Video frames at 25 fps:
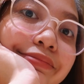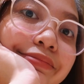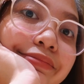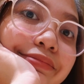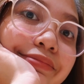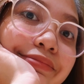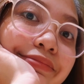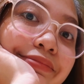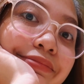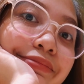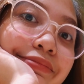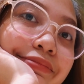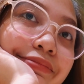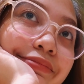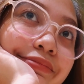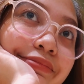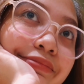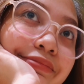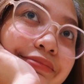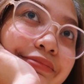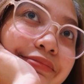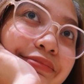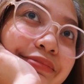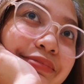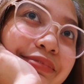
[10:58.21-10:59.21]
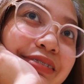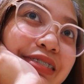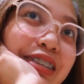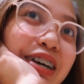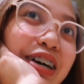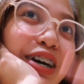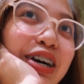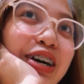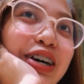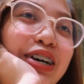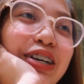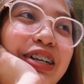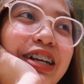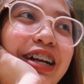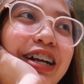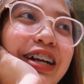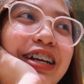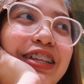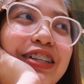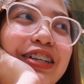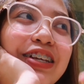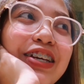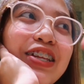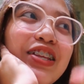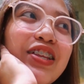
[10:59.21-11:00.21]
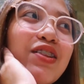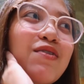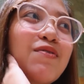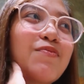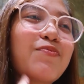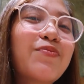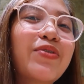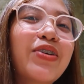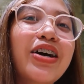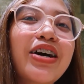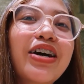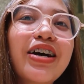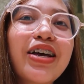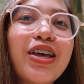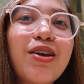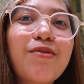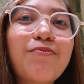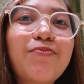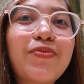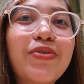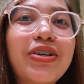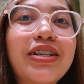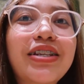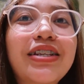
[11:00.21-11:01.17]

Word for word: Ang ganun-ganun. Oo, ah, gagan-ganan. Pa, ano eh, ba?